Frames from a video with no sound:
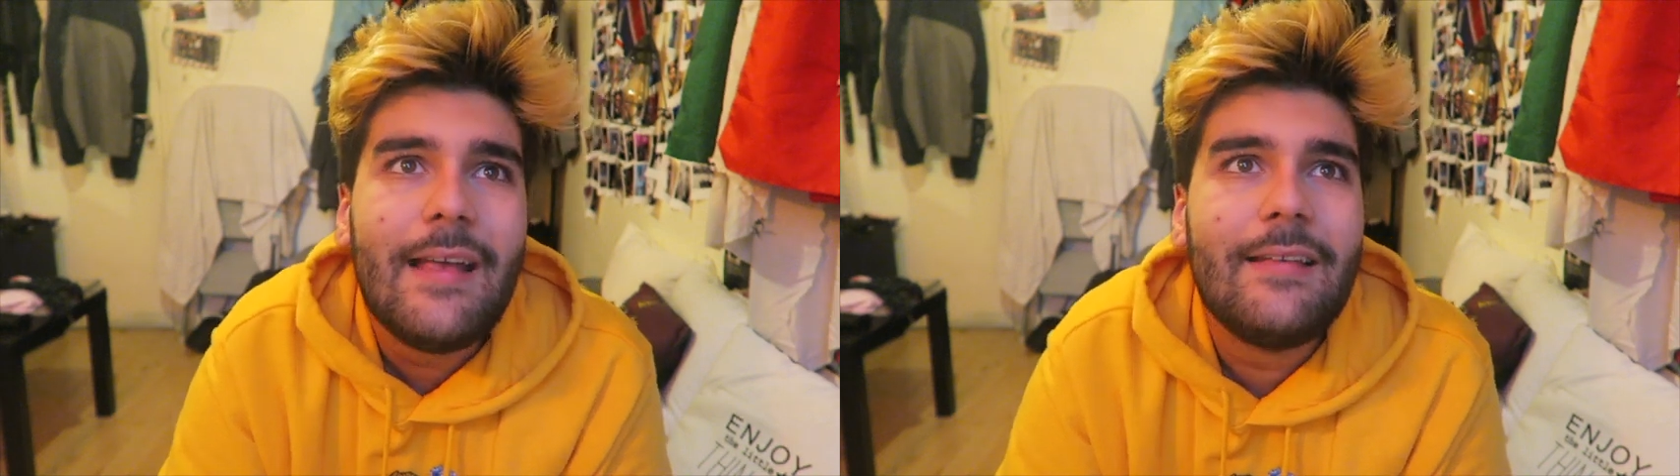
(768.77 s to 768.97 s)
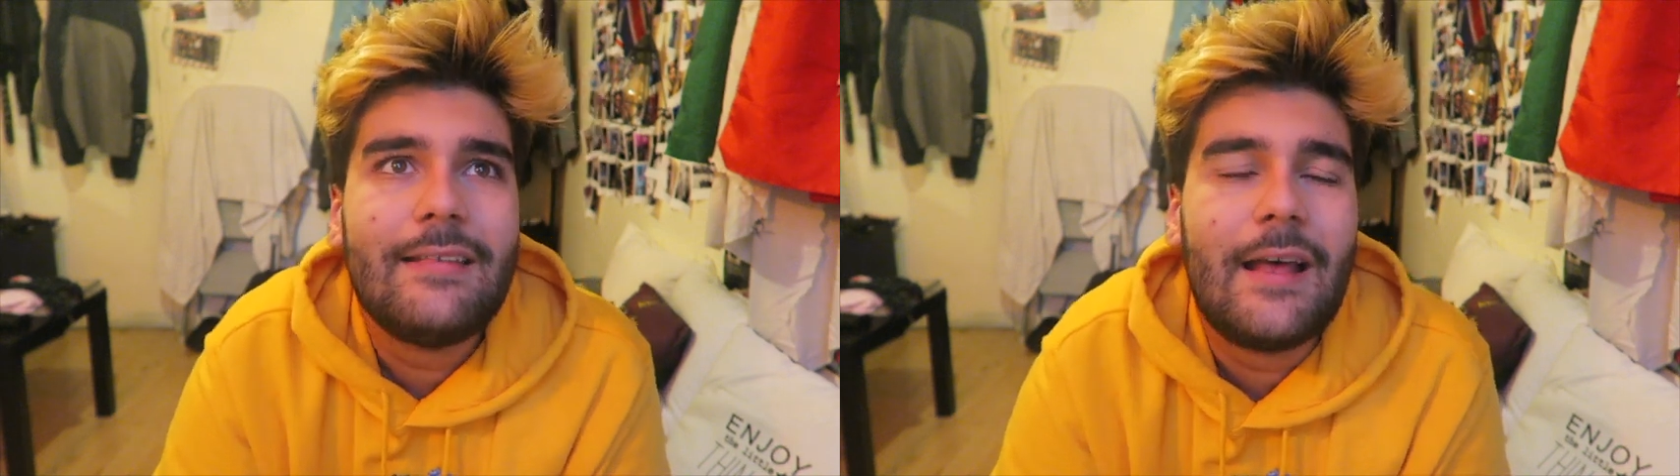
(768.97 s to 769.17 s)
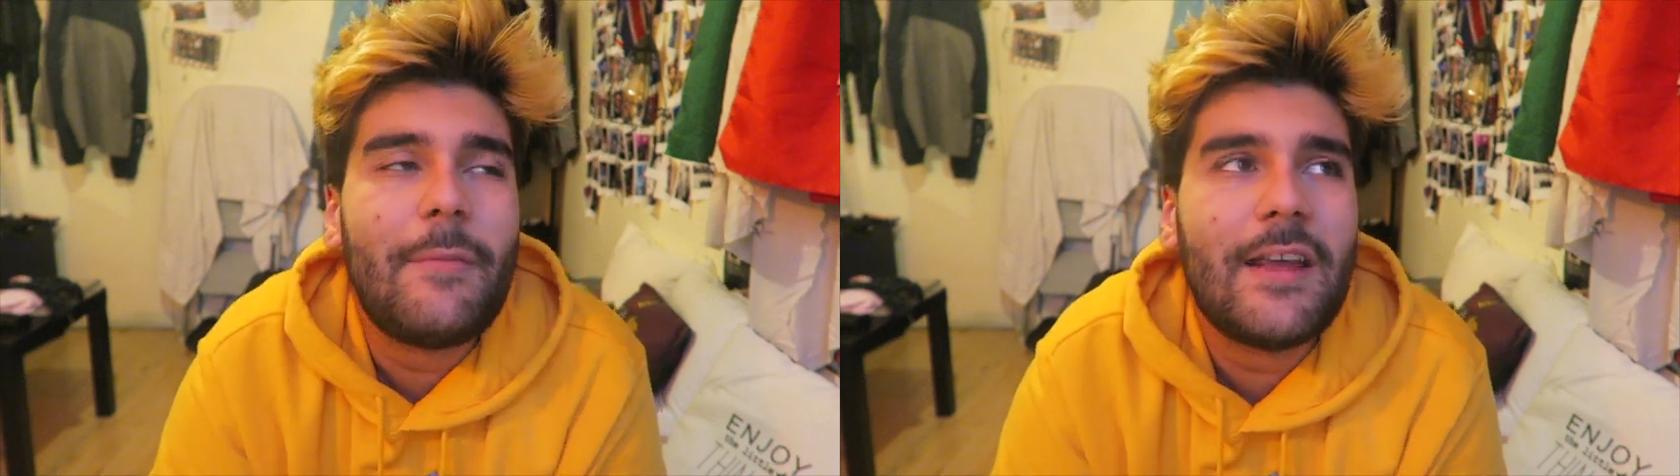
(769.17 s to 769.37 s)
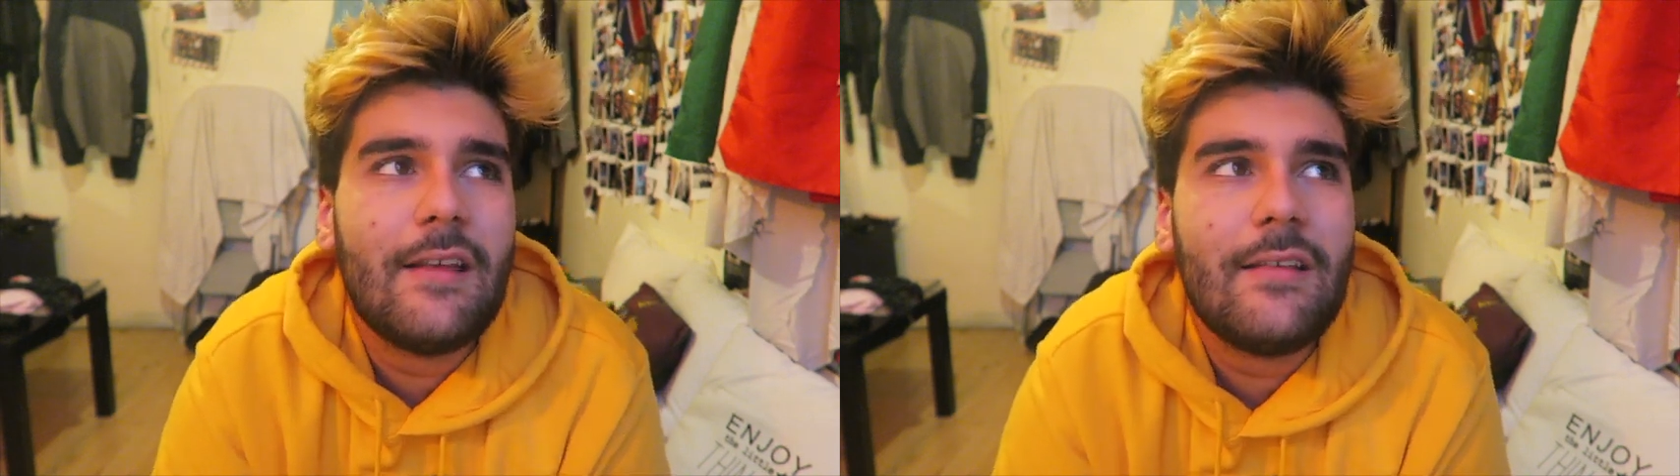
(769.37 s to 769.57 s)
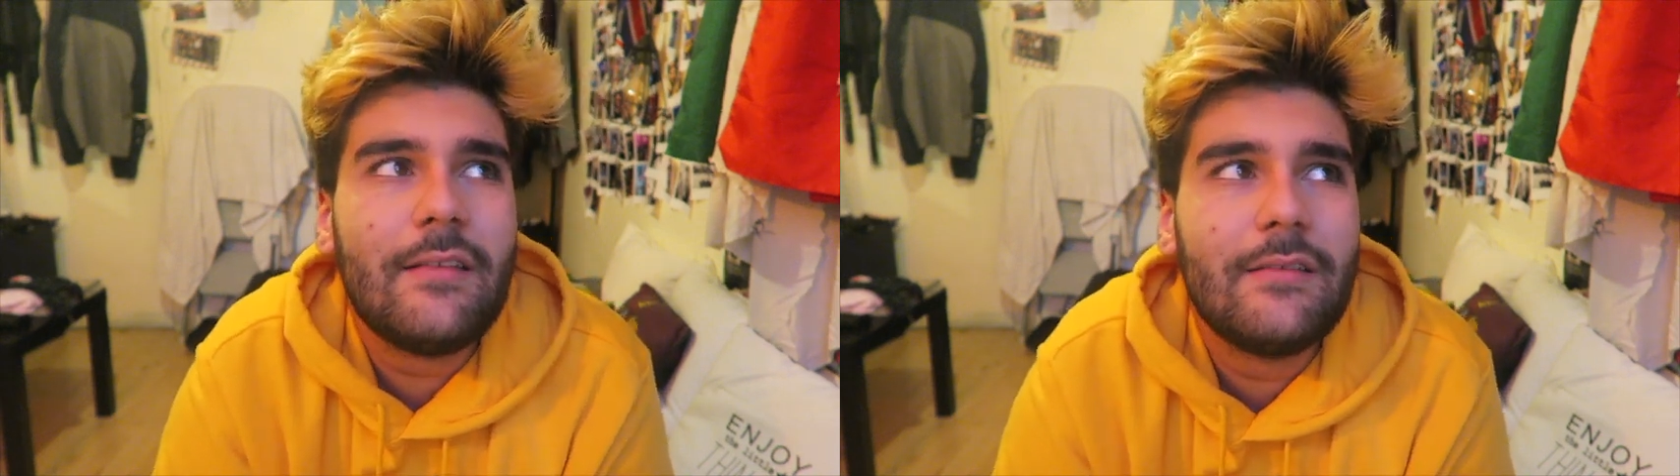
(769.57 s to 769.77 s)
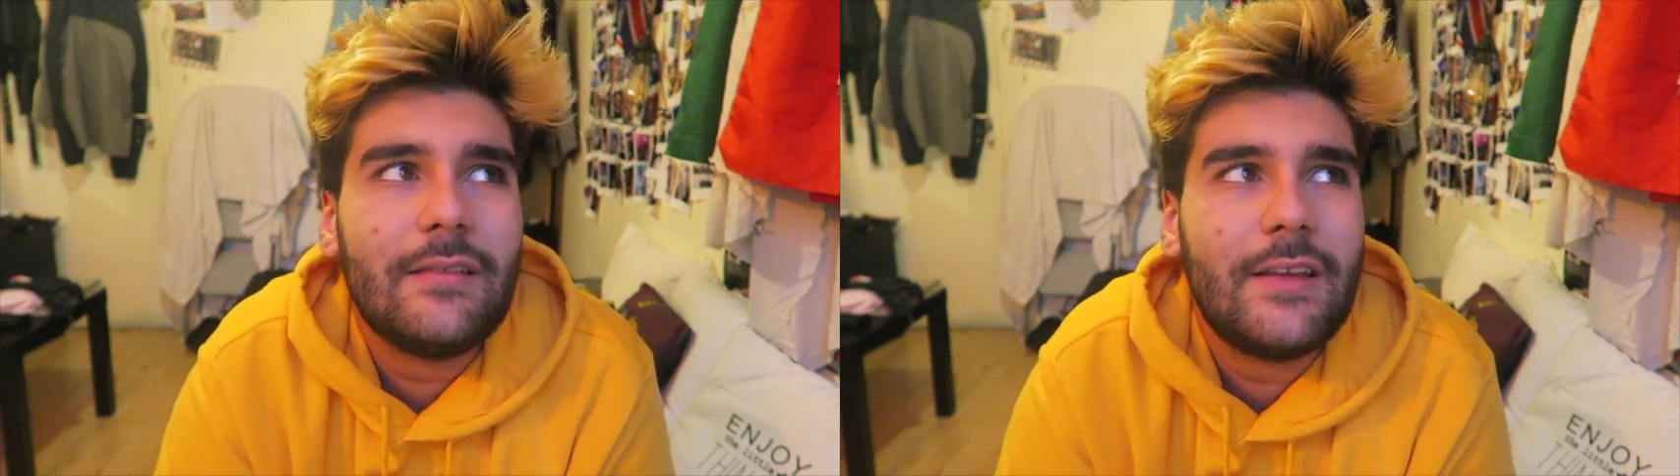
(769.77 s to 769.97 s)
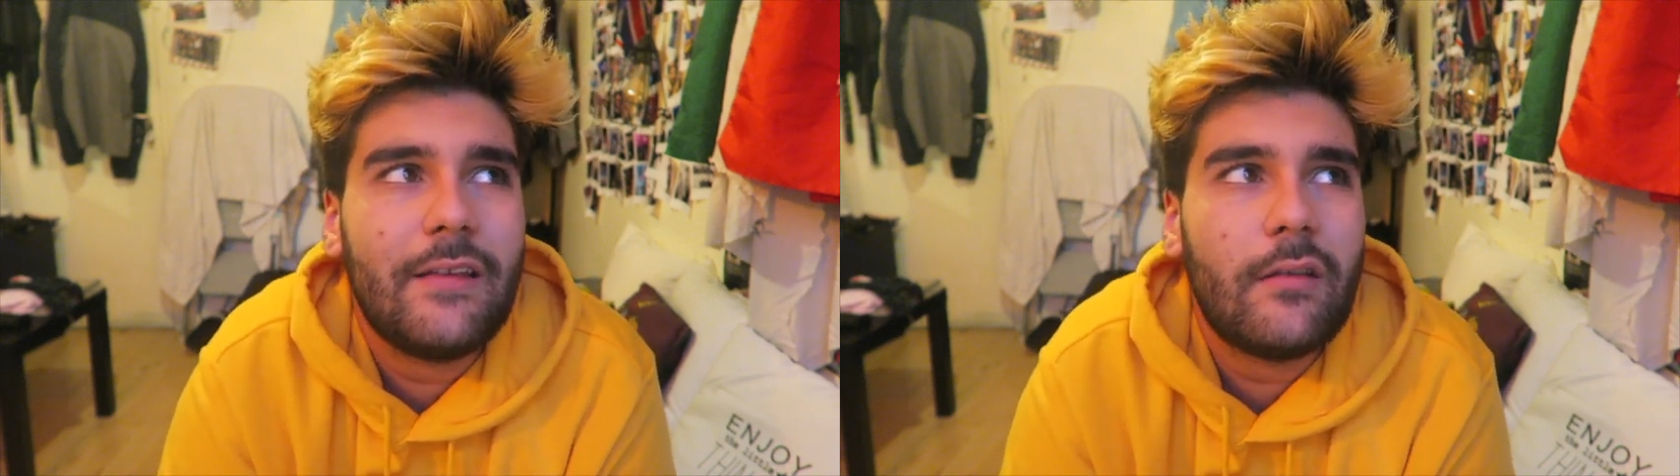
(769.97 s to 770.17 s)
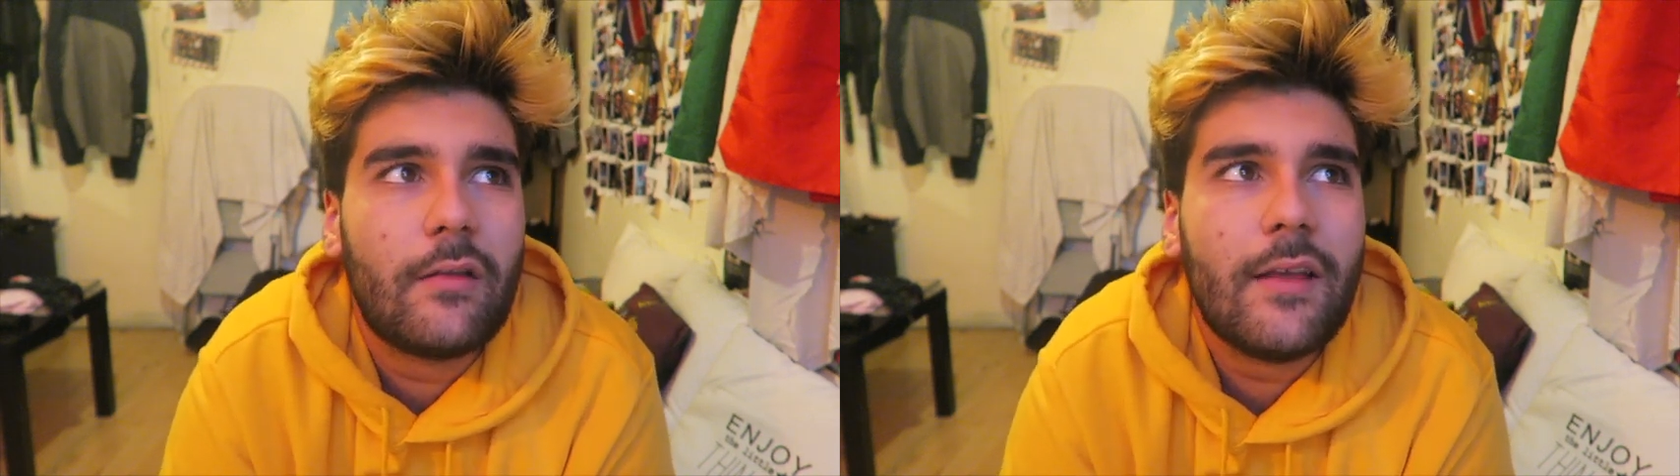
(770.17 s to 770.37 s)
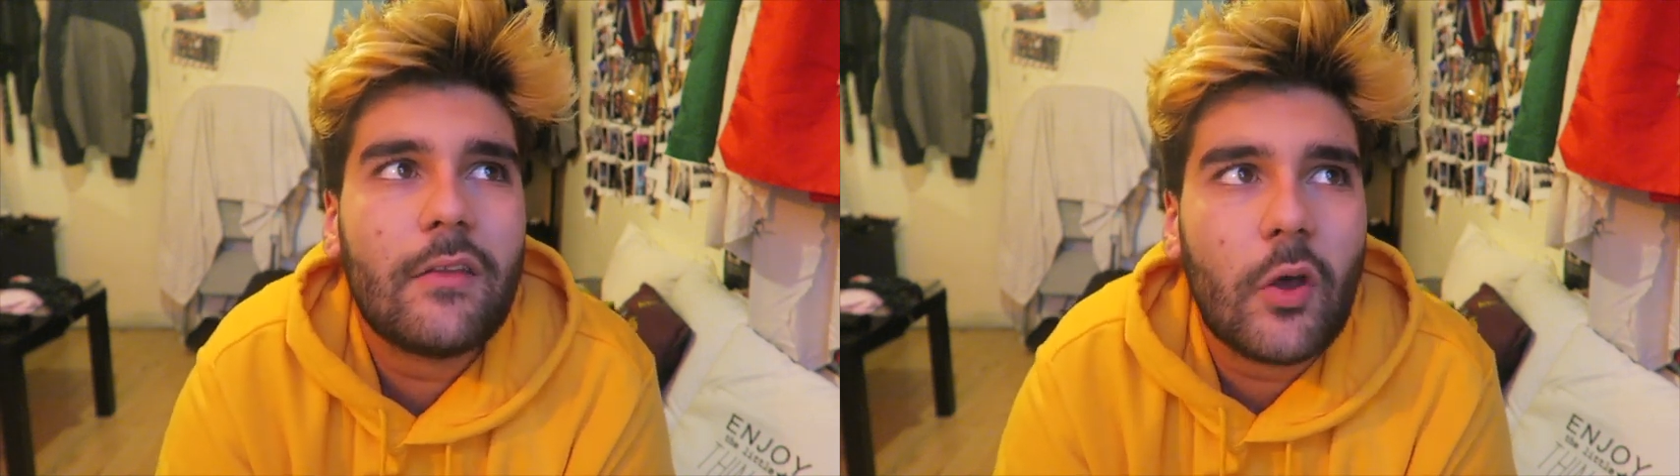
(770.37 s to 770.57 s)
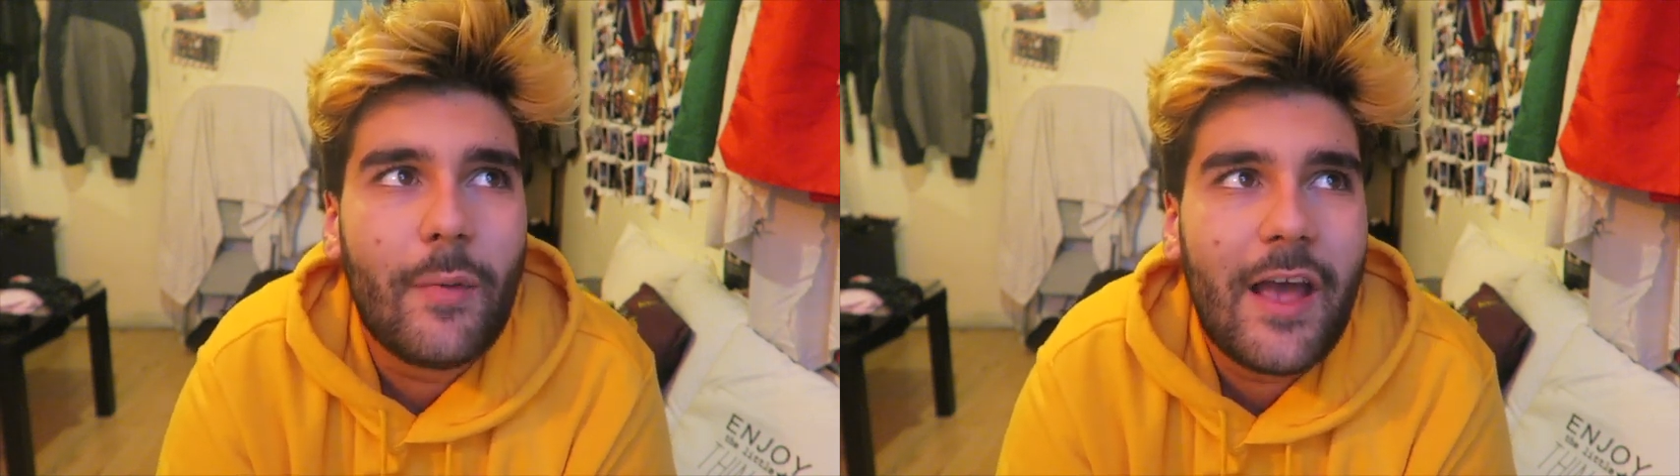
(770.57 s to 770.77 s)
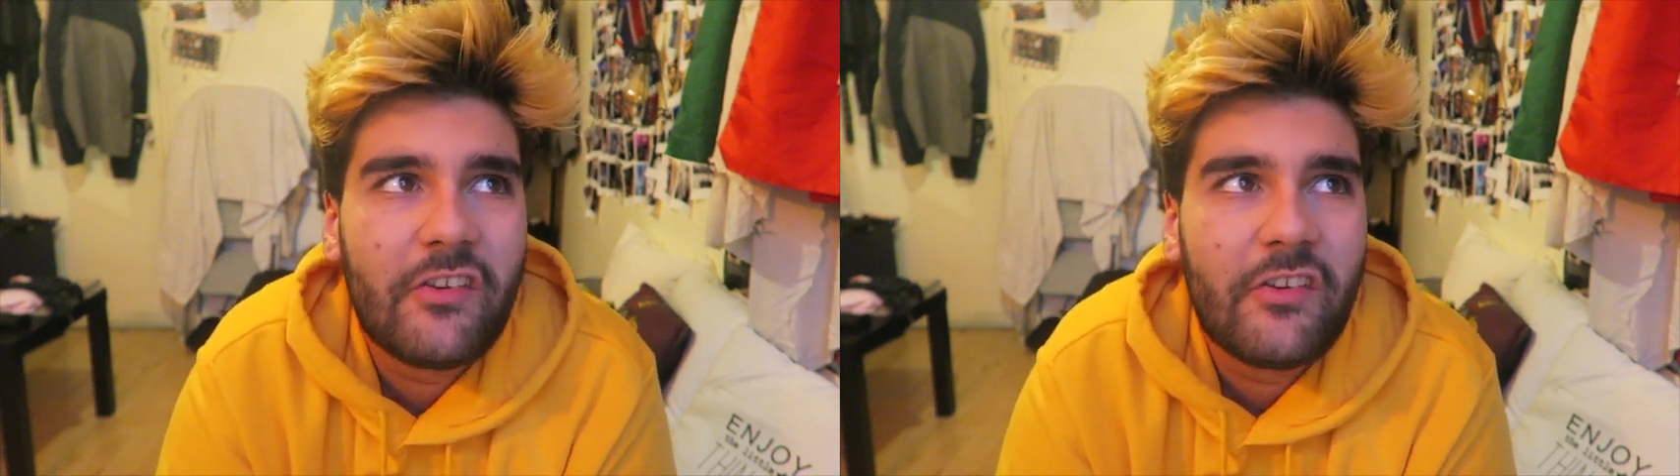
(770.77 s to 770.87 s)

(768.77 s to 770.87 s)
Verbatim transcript: C'est un magasin qui est censé être comme